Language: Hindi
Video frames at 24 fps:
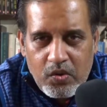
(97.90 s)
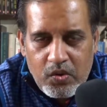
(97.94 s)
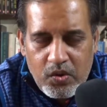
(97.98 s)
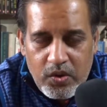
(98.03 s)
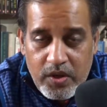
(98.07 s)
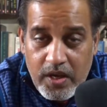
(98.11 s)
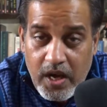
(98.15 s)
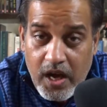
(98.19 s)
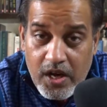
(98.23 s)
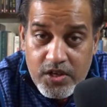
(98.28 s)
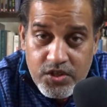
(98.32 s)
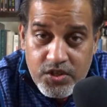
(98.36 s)

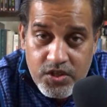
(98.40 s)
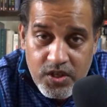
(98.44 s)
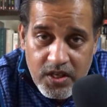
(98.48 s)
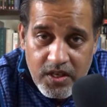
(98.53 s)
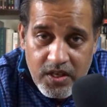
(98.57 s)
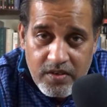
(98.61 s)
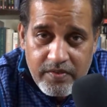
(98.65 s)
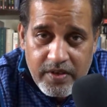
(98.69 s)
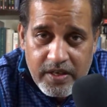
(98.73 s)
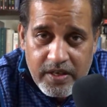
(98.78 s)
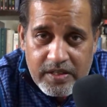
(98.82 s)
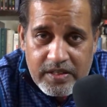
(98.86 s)
उन्होंने
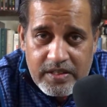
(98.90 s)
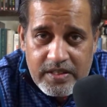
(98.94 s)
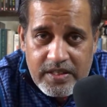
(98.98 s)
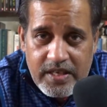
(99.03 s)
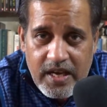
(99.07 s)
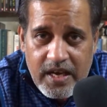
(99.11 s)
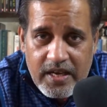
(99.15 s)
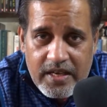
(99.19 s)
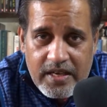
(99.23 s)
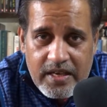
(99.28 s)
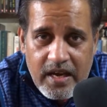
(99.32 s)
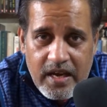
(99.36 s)
आश्चर्य व्यक्त
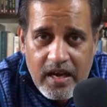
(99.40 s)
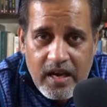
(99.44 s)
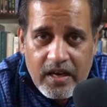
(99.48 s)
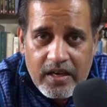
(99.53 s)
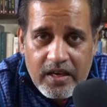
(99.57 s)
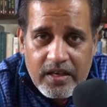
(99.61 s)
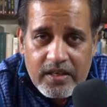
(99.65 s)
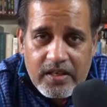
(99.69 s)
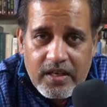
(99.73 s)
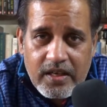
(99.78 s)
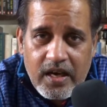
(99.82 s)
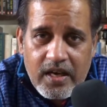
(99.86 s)
किया कि
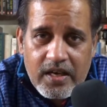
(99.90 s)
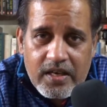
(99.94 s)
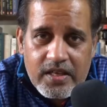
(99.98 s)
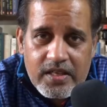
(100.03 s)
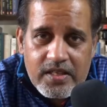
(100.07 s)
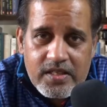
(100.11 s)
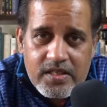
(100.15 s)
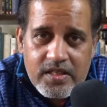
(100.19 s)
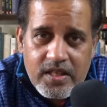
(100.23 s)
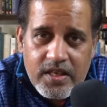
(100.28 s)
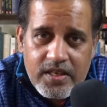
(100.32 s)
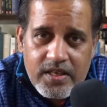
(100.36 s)
आखिरकार
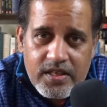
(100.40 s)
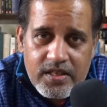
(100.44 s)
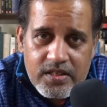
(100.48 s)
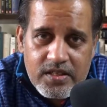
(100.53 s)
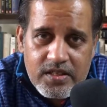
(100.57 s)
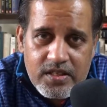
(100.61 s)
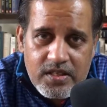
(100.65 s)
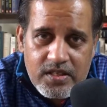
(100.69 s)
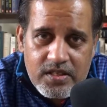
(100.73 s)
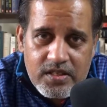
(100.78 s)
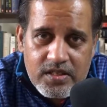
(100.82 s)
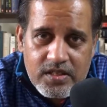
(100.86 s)
इस तरह की
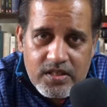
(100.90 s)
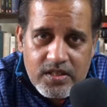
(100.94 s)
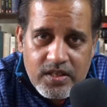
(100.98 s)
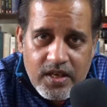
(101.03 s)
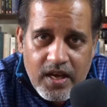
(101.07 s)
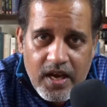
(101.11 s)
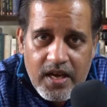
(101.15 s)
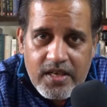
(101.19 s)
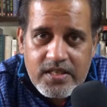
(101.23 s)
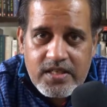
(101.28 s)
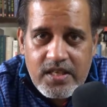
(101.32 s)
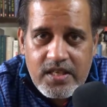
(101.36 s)
चीज़
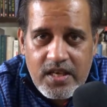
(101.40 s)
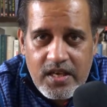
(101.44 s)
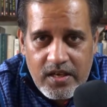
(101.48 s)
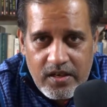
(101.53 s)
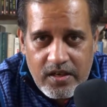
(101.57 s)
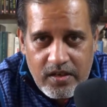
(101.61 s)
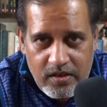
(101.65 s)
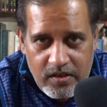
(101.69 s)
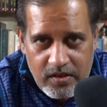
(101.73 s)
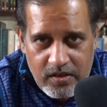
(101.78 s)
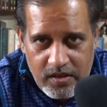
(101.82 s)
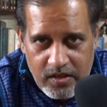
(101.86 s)
कैसे
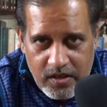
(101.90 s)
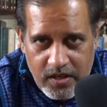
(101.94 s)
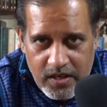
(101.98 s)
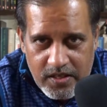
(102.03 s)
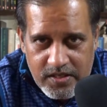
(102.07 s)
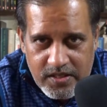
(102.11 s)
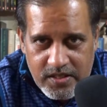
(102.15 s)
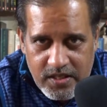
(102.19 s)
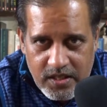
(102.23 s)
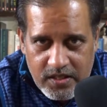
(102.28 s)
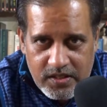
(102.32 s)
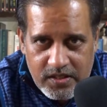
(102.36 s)
कर
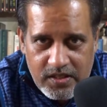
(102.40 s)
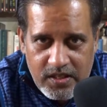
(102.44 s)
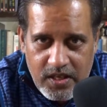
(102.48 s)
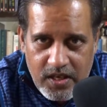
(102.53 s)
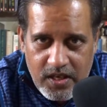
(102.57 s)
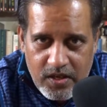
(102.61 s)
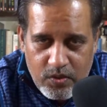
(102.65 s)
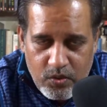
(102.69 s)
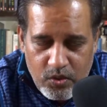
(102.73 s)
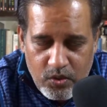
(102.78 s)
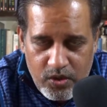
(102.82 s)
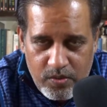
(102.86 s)
सकती
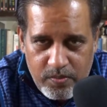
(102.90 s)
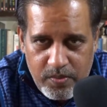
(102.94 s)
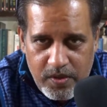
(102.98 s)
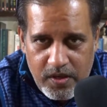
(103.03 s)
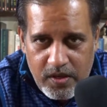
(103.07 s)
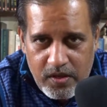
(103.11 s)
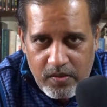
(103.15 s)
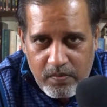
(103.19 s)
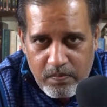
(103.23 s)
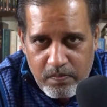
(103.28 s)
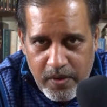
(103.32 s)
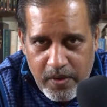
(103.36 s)
है कोई
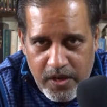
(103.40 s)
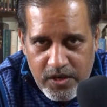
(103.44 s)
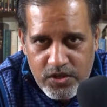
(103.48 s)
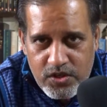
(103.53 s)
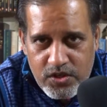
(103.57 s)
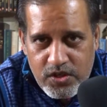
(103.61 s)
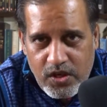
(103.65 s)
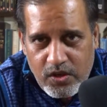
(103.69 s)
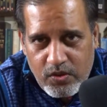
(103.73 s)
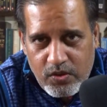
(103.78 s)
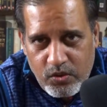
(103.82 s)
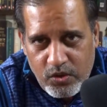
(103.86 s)
भी
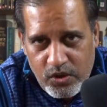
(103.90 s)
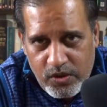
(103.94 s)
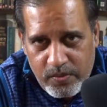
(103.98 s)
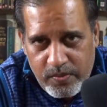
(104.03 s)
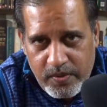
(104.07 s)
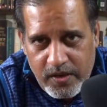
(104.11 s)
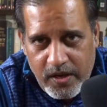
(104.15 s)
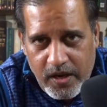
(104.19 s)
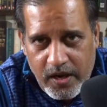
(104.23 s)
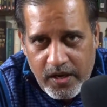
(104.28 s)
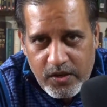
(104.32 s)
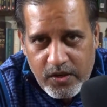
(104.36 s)
बेंच या कोई
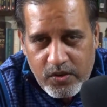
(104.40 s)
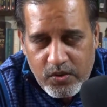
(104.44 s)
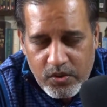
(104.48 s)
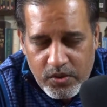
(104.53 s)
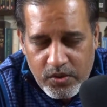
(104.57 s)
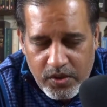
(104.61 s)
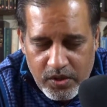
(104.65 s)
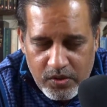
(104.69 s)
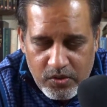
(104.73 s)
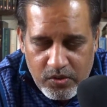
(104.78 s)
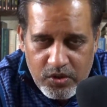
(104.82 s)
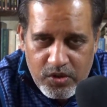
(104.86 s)
भी हाई
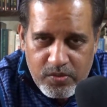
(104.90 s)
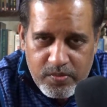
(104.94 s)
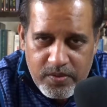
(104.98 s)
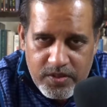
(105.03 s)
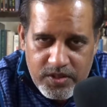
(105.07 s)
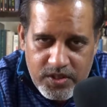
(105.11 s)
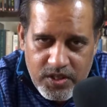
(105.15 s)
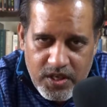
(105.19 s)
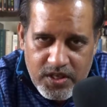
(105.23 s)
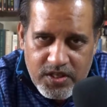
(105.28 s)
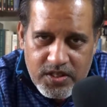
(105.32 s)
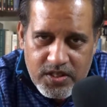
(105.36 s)
कोर्ट या कोई भी
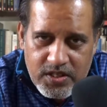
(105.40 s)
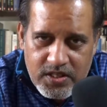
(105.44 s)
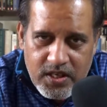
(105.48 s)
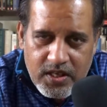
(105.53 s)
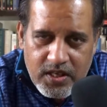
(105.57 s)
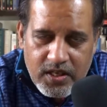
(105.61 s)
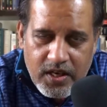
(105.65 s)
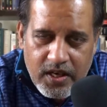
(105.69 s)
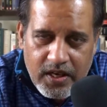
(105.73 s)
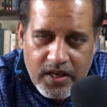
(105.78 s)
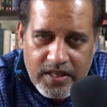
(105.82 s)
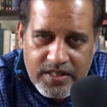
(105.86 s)
जज इस
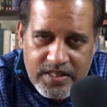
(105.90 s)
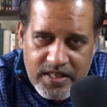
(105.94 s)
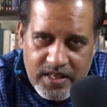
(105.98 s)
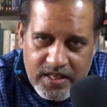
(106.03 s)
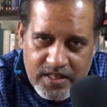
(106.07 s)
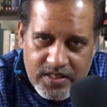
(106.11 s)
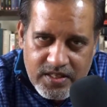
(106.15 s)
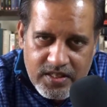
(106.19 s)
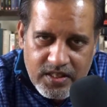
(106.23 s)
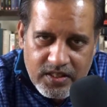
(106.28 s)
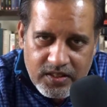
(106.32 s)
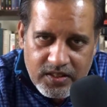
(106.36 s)
तरह का कैसे
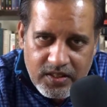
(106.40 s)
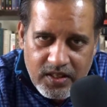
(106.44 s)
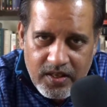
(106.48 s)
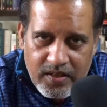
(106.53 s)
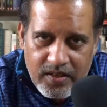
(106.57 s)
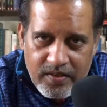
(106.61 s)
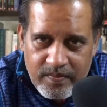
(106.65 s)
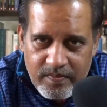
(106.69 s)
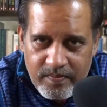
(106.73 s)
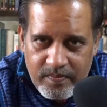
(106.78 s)
कर सकता है